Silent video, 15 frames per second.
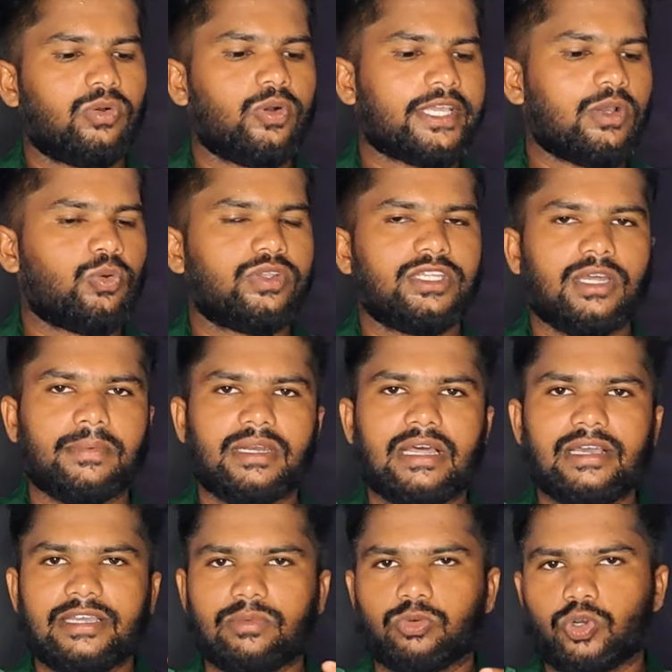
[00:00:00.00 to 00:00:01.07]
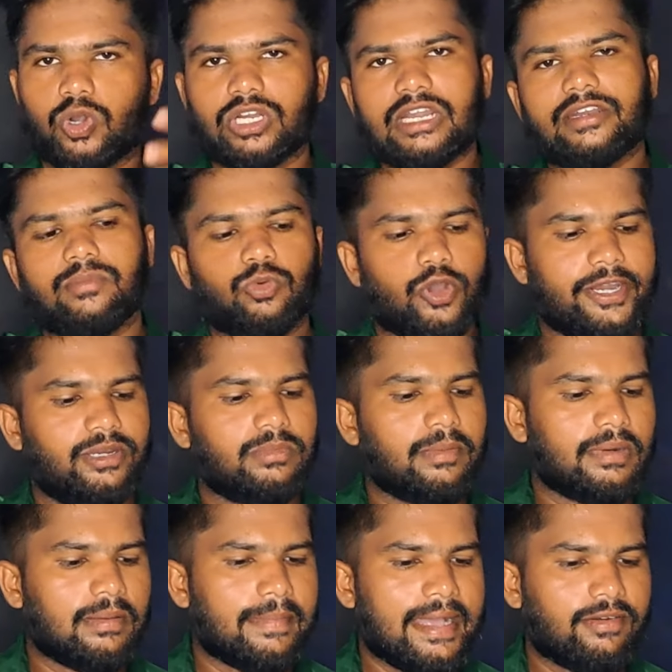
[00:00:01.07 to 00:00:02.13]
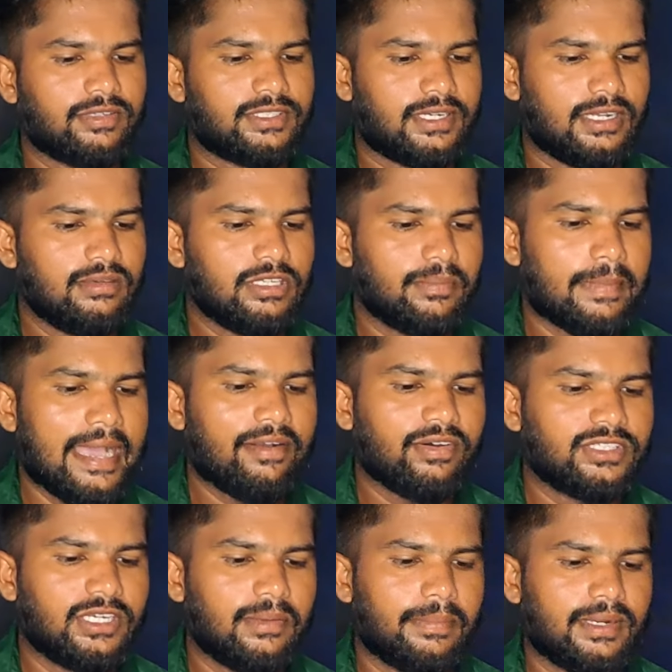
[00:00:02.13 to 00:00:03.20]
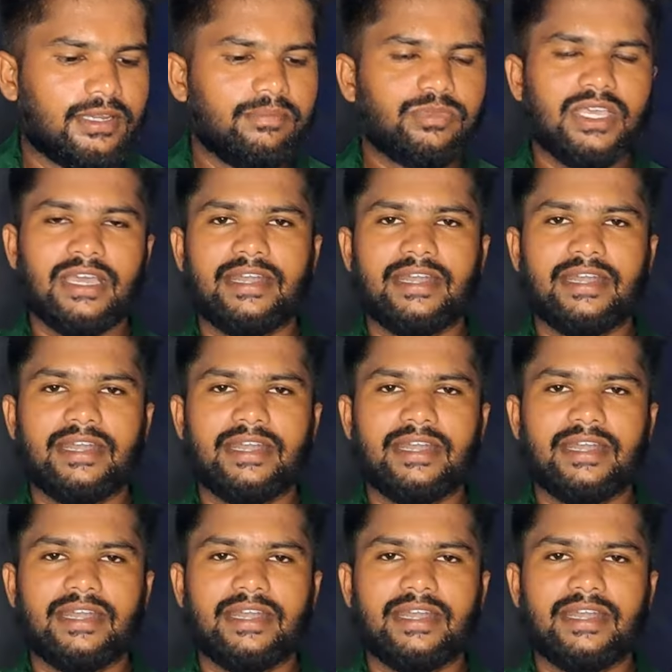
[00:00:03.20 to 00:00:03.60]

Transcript: ஓகே கொடுத்தீங்க அப்படின்னா டோட்டலாக ரிமூவ் ஆகிடும் இப்போ நான் பேக் வந்துடுறேன் பேக் வந்துட்ட பிறகு